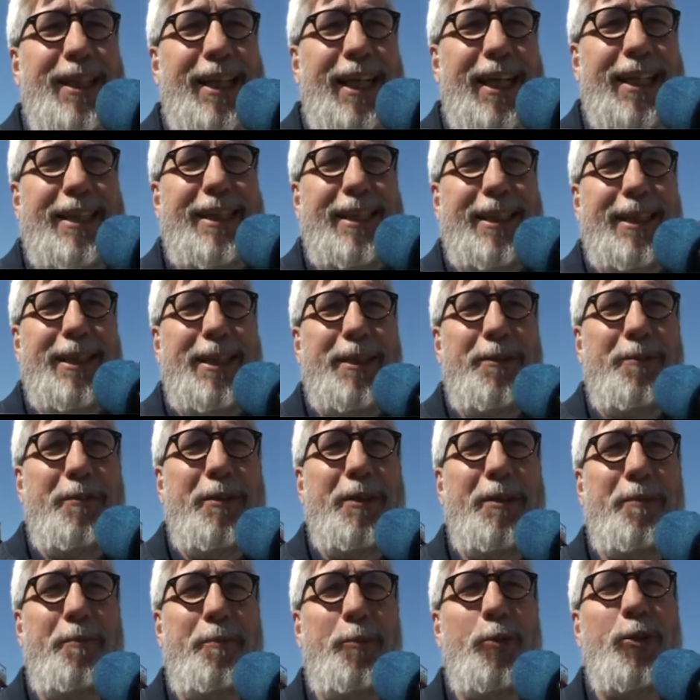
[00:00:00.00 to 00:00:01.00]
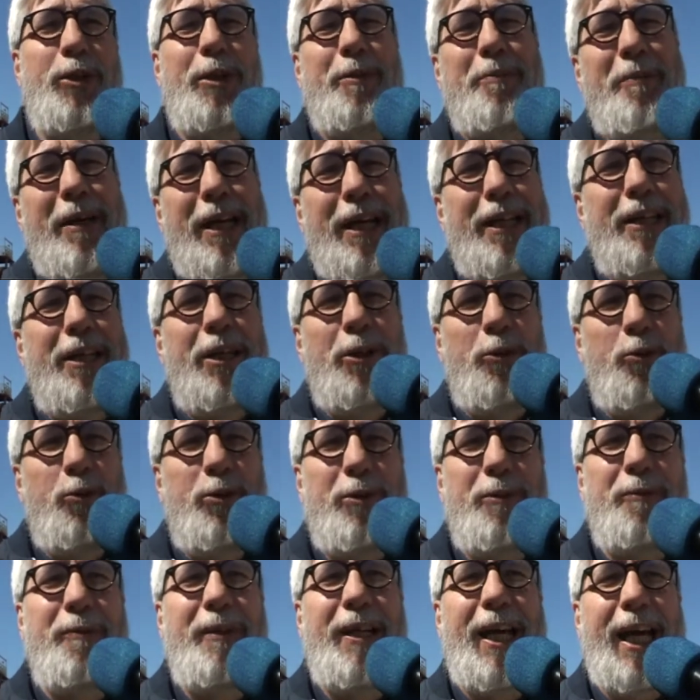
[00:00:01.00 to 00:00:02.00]
attivi, più che mai negli
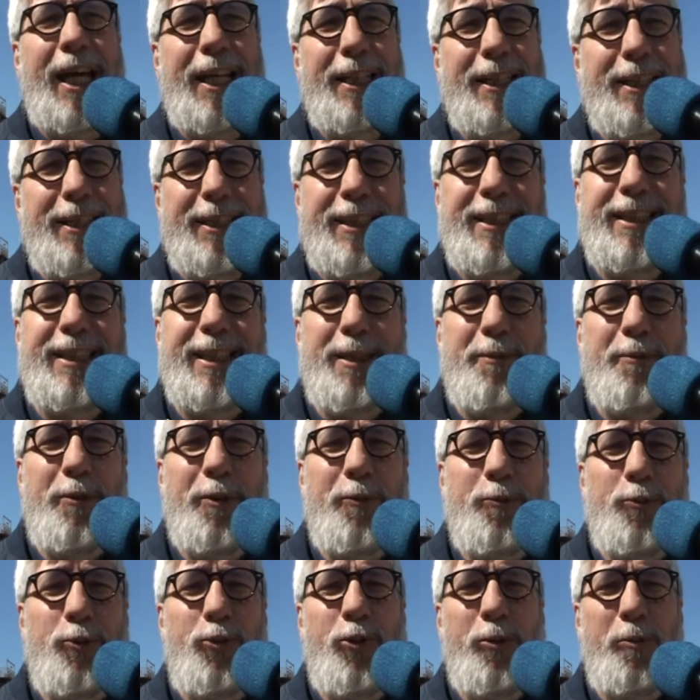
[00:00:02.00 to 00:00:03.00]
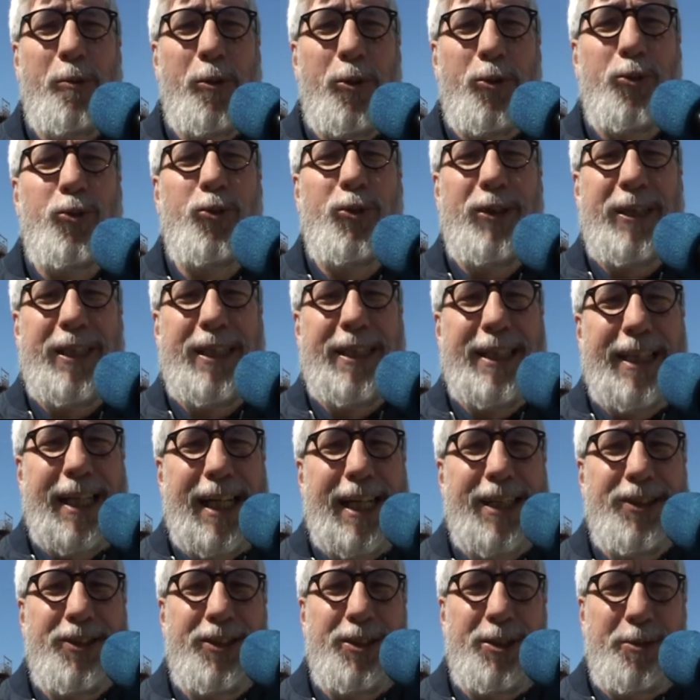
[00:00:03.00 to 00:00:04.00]
ultimi anni ci siamo avuto modo di
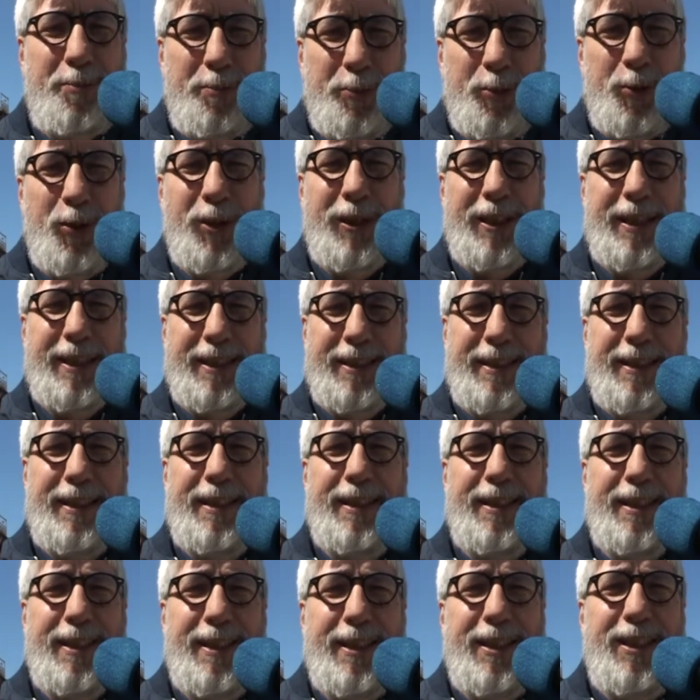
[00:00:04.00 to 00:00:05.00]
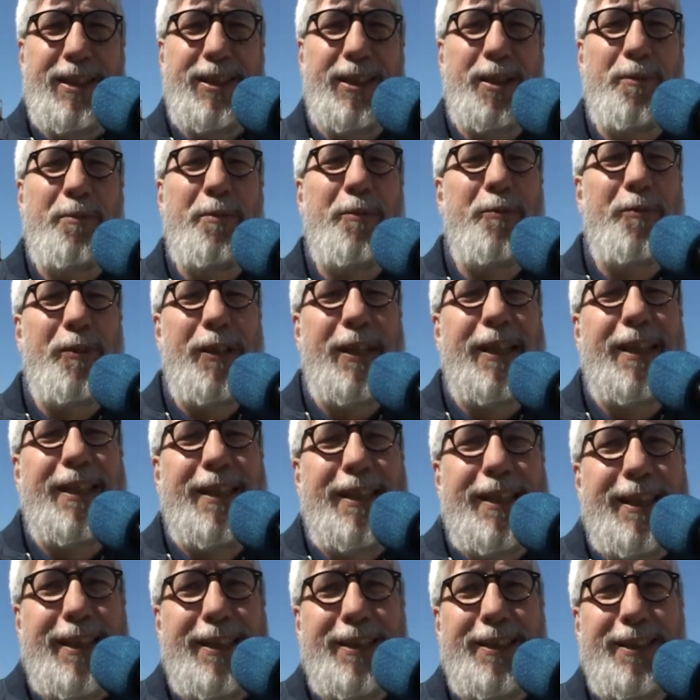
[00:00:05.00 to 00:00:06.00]
dedicarci di più alla casa editrice per farla
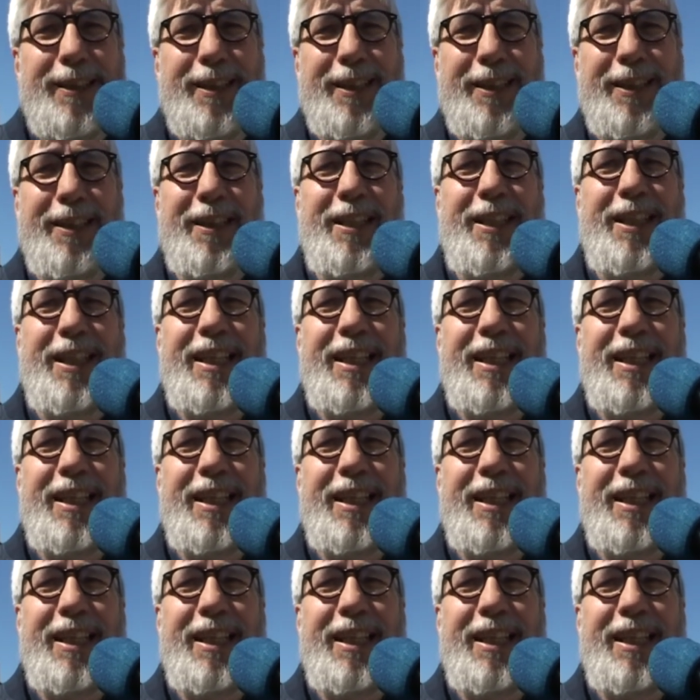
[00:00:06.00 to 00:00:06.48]
crescere